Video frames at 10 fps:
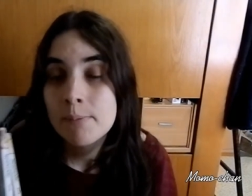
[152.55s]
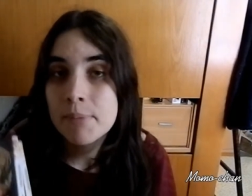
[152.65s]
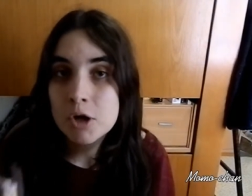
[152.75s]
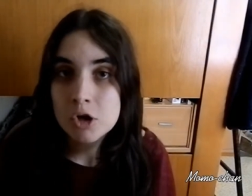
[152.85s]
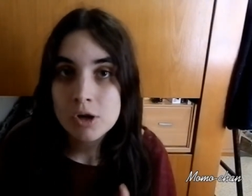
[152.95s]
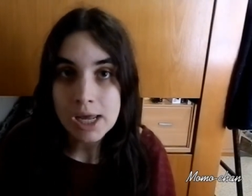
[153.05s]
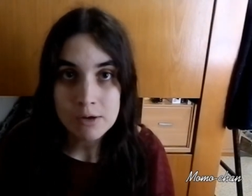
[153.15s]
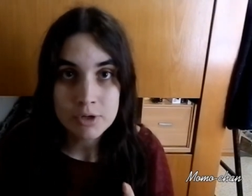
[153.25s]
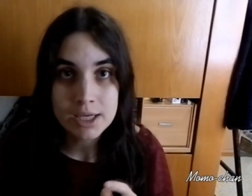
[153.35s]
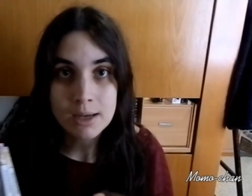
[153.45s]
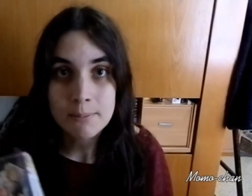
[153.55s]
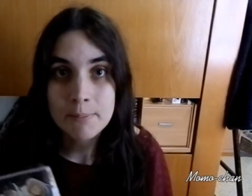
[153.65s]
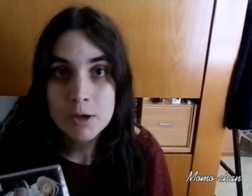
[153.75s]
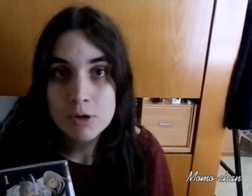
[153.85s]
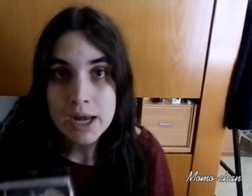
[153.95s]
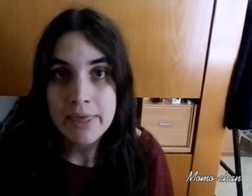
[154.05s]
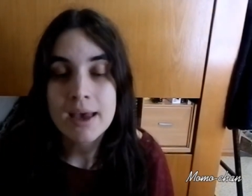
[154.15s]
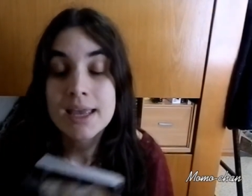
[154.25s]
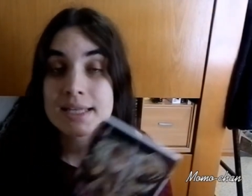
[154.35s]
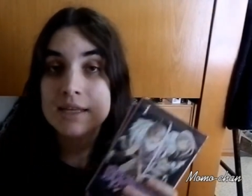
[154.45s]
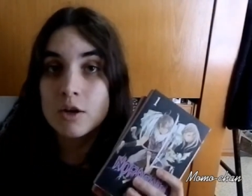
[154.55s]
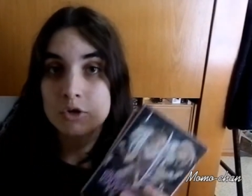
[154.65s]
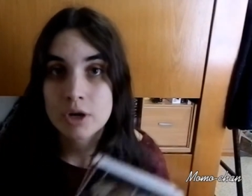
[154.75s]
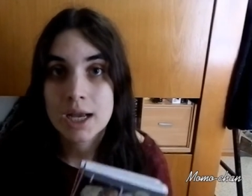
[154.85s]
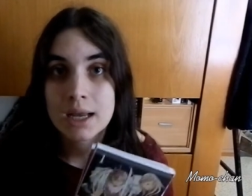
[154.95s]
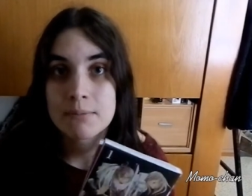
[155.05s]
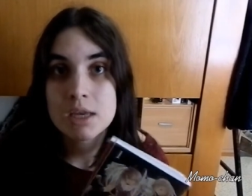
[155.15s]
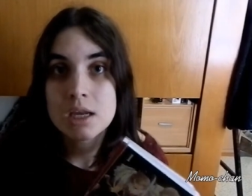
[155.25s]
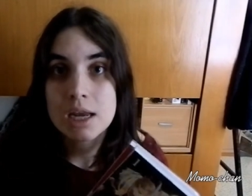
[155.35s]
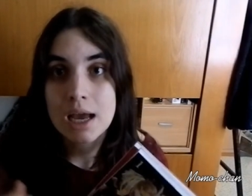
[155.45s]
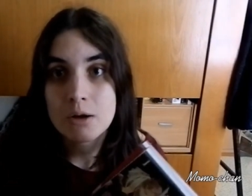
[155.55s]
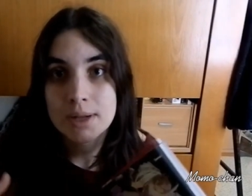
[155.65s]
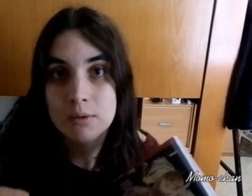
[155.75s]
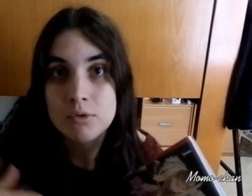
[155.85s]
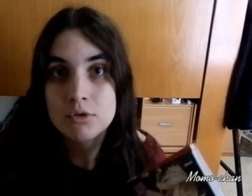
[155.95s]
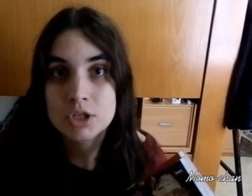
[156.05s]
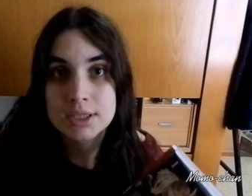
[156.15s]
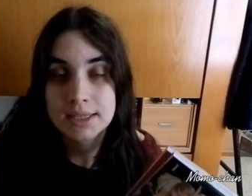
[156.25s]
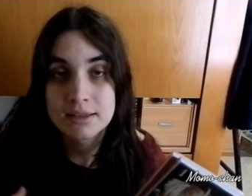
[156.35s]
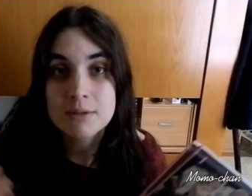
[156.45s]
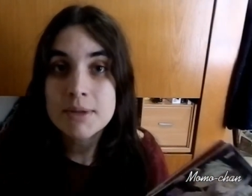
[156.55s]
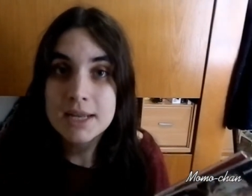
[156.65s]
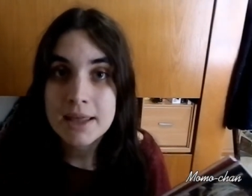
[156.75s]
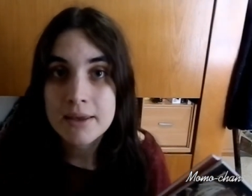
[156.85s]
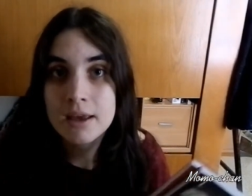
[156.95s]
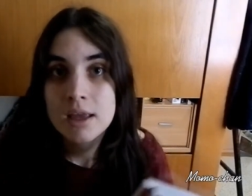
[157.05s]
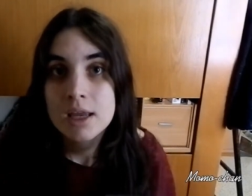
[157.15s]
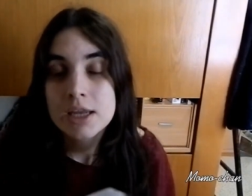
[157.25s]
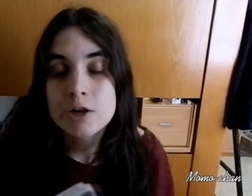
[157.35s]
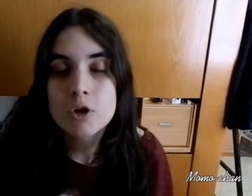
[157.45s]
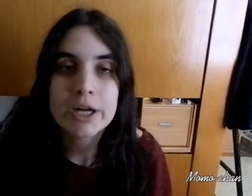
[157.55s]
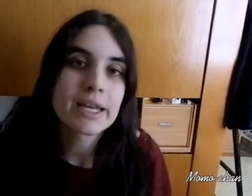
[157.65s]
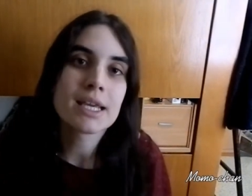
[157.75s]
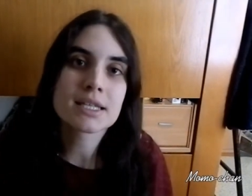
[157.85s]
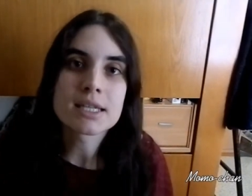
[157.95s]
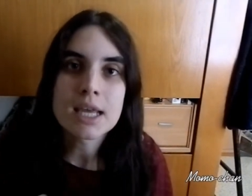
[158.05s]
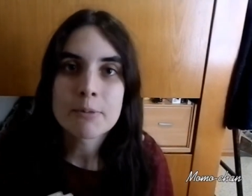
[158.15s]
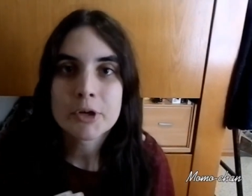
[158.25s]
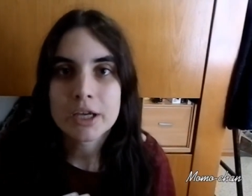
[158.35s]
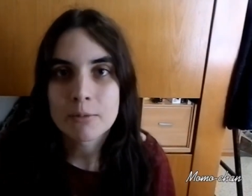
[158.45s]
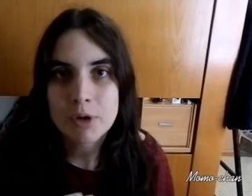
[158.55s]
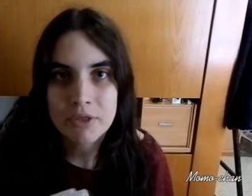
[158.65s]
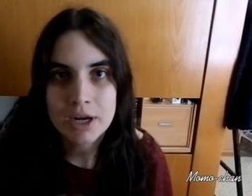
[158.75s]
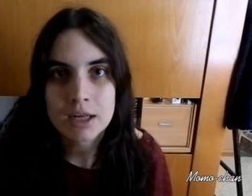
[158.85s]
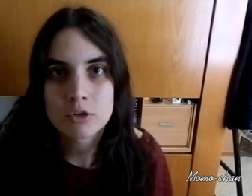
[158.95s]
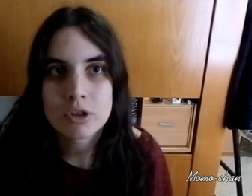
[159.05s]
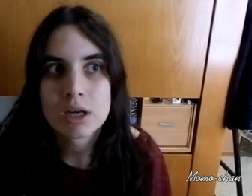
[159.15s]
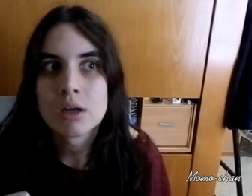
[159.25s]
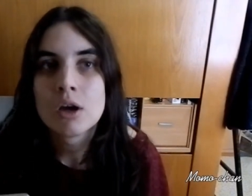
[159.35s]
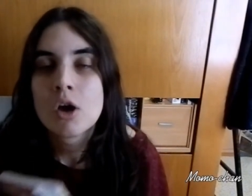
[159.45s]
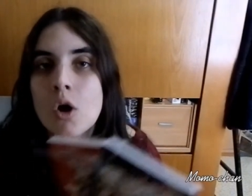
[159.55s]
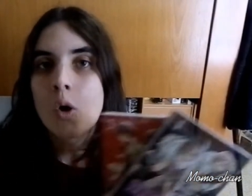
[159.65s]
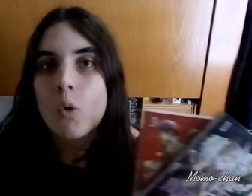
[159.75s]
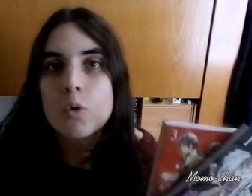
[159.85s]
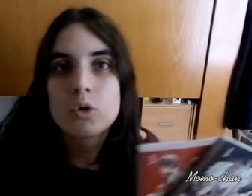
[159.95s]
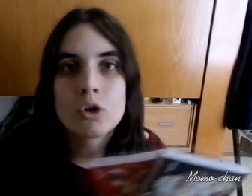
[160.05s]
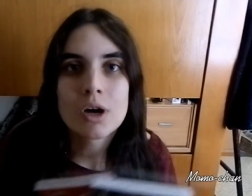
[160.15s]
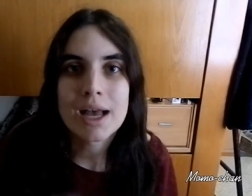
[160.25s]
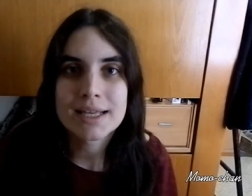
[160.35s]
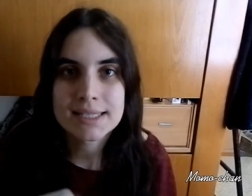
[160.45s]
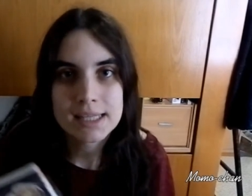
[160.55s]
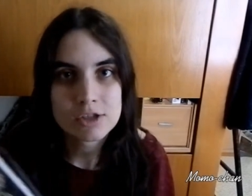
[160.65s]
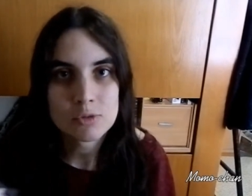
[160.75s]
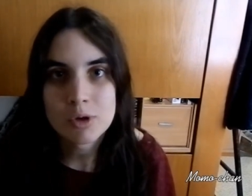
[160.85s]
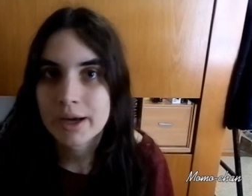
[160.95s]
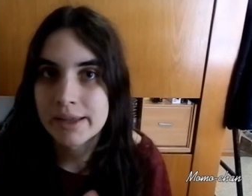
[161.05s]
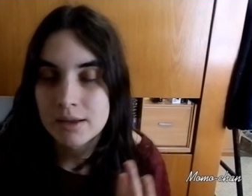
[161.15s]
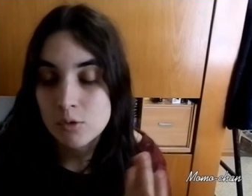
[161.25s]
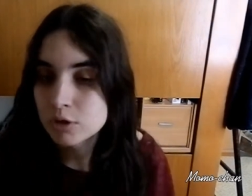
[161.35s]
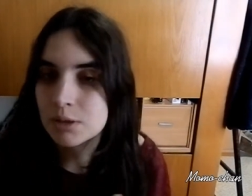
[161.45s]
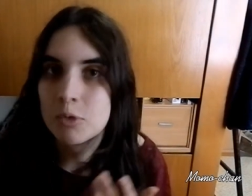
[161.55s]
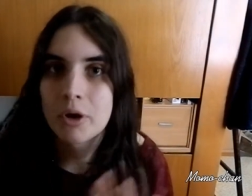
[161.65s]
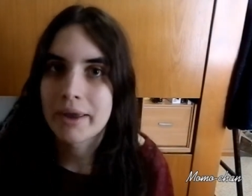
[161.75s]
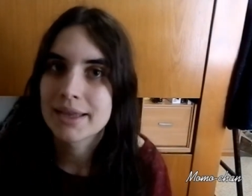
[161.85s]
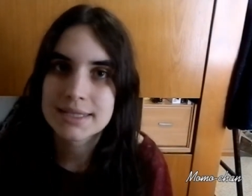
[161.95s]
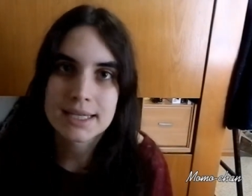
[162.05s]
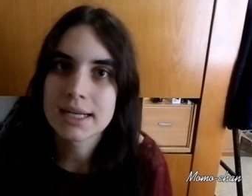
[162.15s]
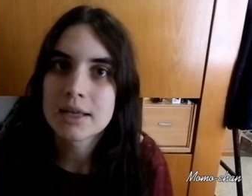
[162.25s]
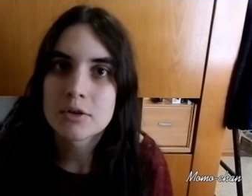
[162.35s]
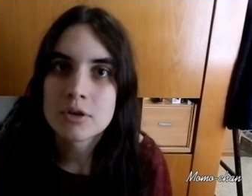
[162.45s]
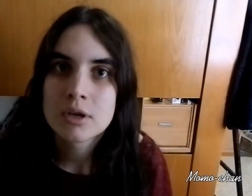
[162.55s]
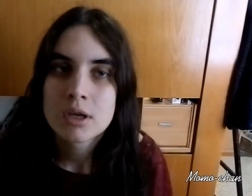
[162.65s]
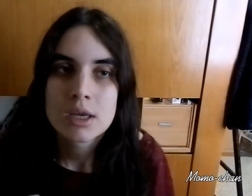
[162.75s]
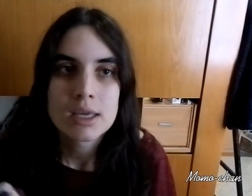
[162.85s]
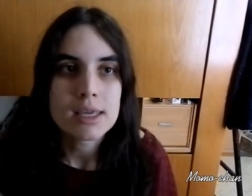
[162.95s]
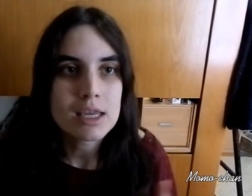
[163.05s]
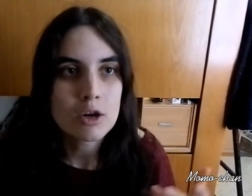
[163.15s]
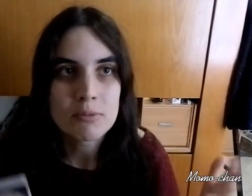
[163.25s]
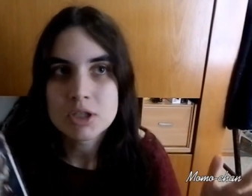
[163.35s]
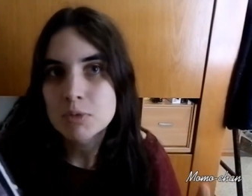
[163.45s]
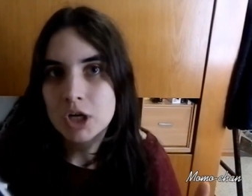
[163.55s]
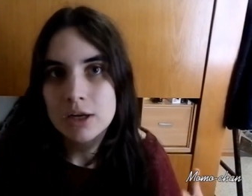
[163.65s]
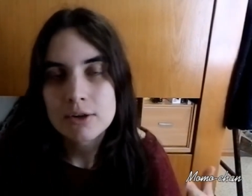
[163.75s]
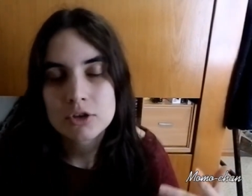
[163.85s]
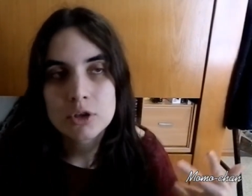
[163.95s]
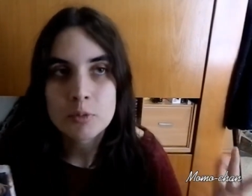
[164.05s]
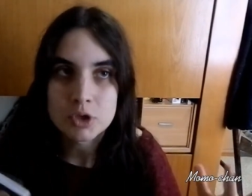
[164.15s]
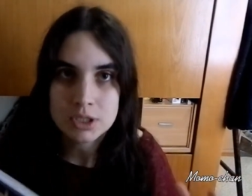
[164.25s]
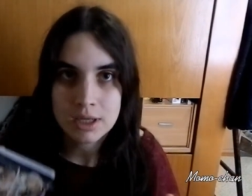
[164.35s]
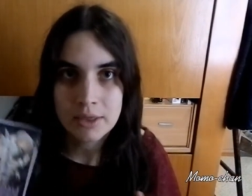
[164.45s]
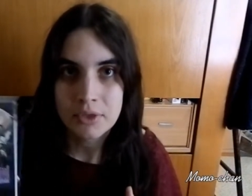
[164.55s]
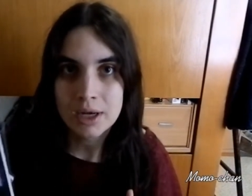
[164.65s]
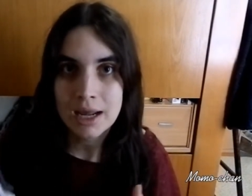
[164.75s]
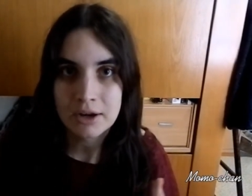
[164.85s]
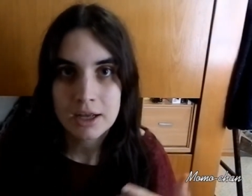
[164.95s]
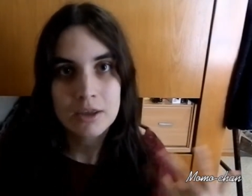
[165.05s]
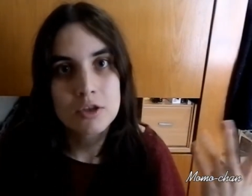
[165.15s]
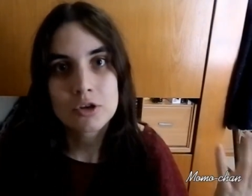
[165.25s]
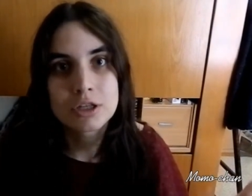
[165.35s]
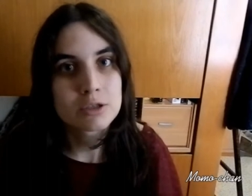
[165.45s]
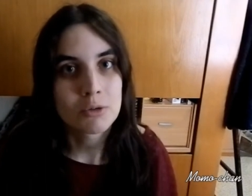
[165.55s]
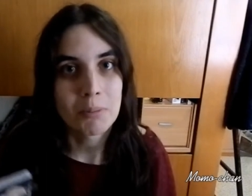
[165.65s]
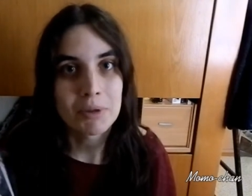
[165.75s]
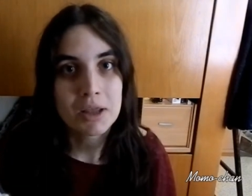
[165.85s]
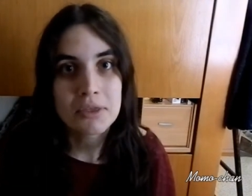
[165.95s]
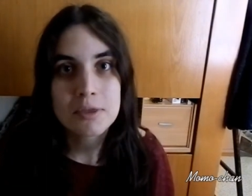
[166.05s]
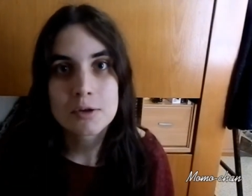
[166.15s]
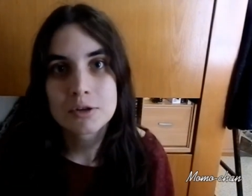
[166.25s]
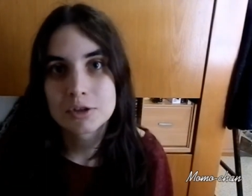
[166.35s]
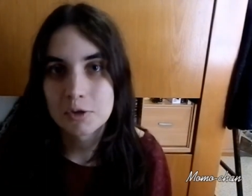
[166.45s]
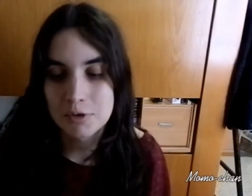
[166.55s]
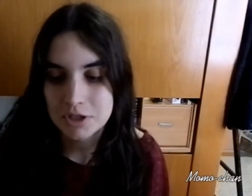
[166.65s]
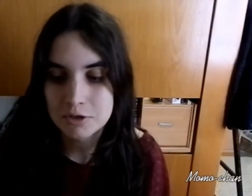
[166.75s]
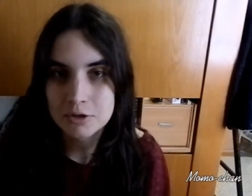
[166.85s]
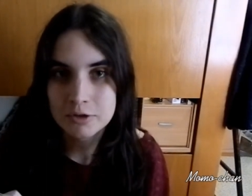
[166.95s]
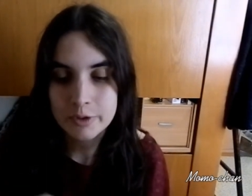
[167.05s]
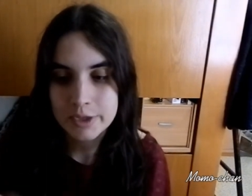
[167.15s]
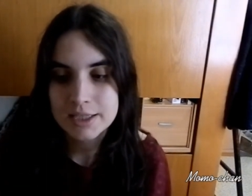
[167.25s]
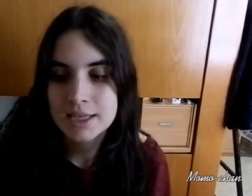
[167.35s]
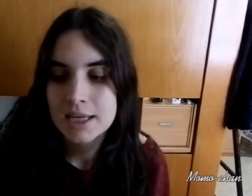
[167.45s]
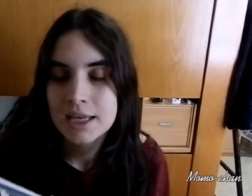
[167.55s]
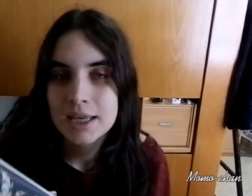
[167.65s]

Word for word: pero la única peculiaridad es que con Noragami la obra aún no está terminada y lo que haría sería, por ejemplo, hacer el reto del 1 hasta el tomo que, último que hayan sacado y lo mismo que el otro, pues hacer las reacciones, como ha parecido, todo esto. Entonces,